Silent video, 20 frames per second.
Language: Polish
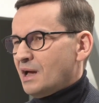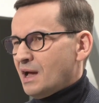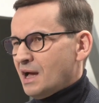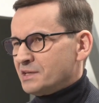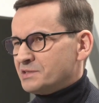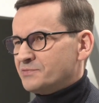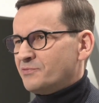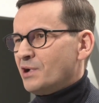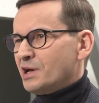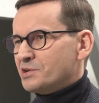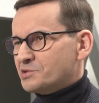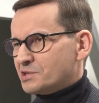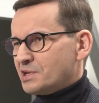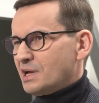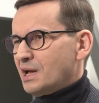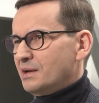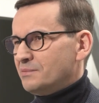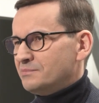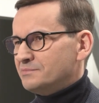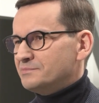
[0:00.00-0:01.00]
a
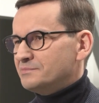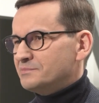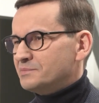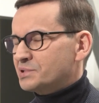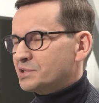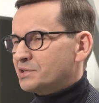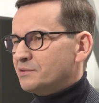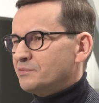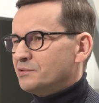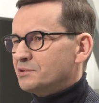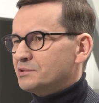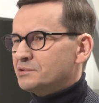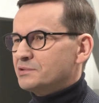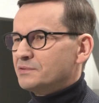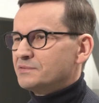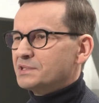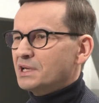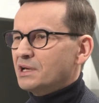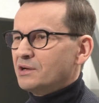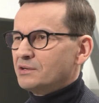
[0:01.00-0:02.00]
zwłaszcza
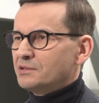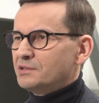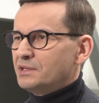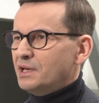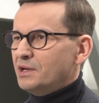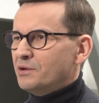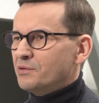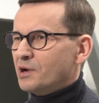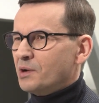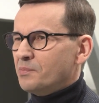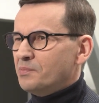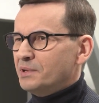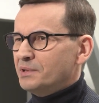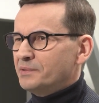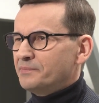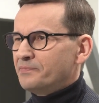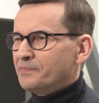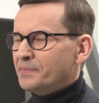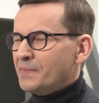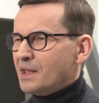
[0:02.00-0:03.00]
przywódców zachodniej
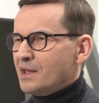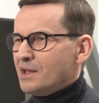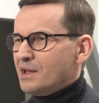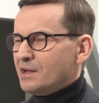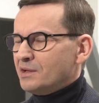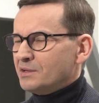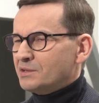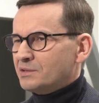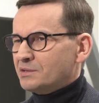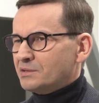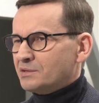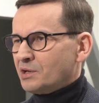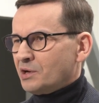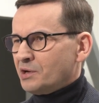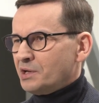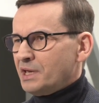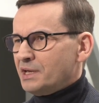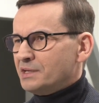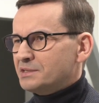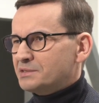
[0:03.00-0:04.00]
Europy.
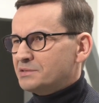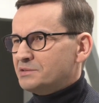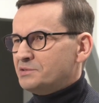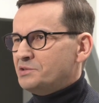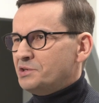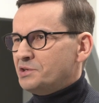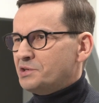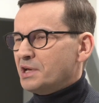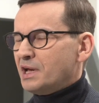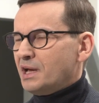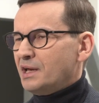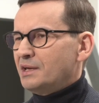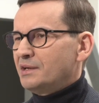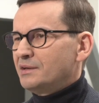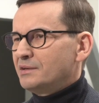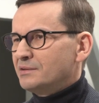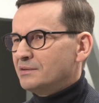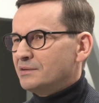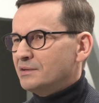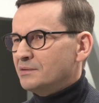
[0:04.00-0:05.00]
To jest
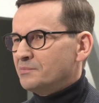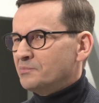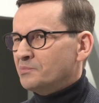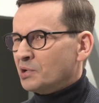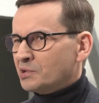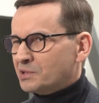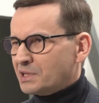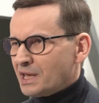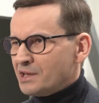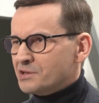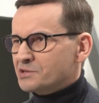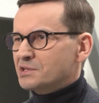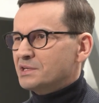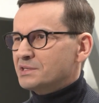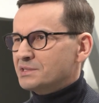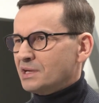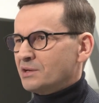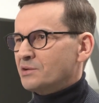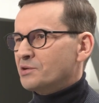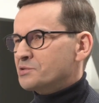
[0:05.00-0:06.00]
dzisiaj
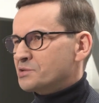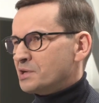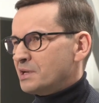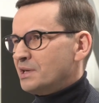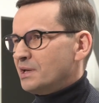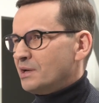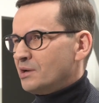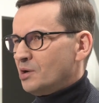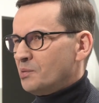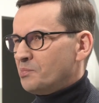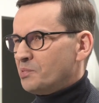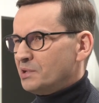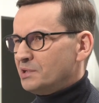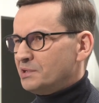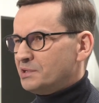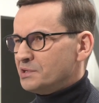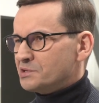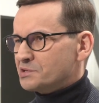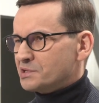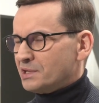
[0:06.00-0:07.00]
potężne zagrożenie
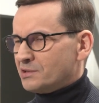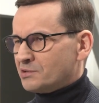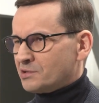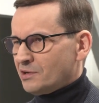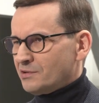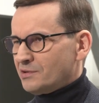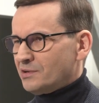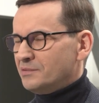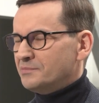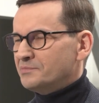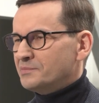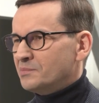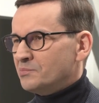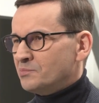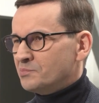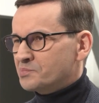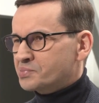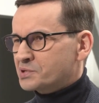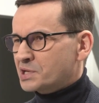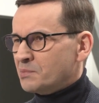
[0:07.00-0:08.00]
geopolityczne. To
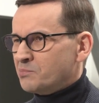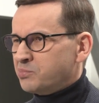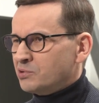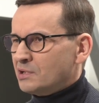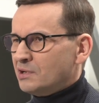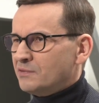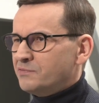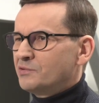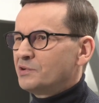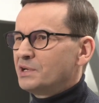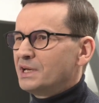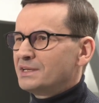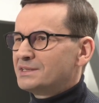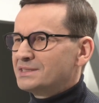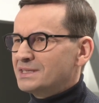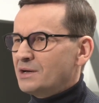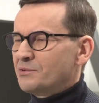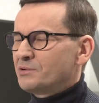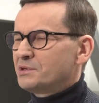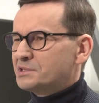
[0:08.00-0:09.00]
przebudowuje
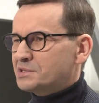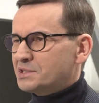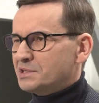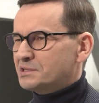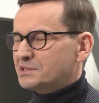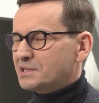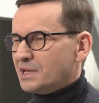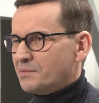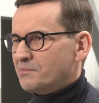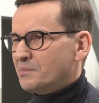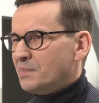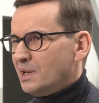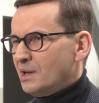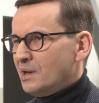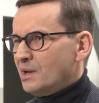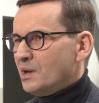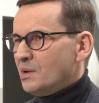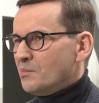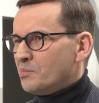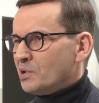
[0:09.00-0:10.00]
cały system
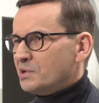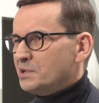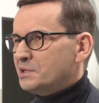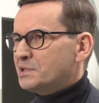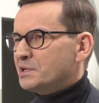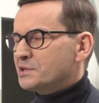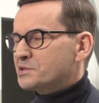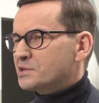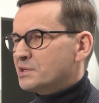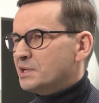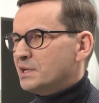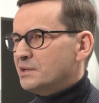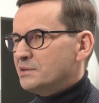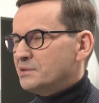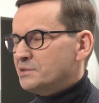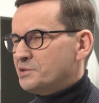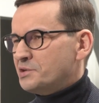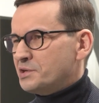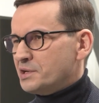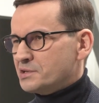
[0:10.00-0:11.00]
polityczny
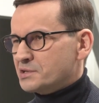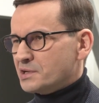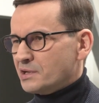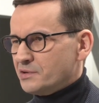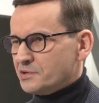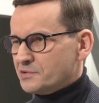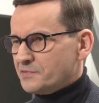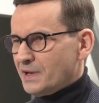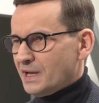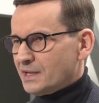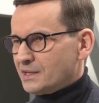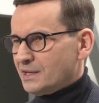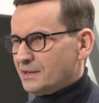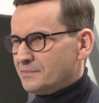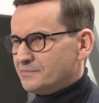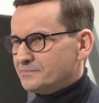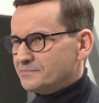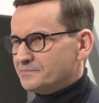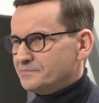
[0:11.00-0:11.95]
dzisiejszego świata.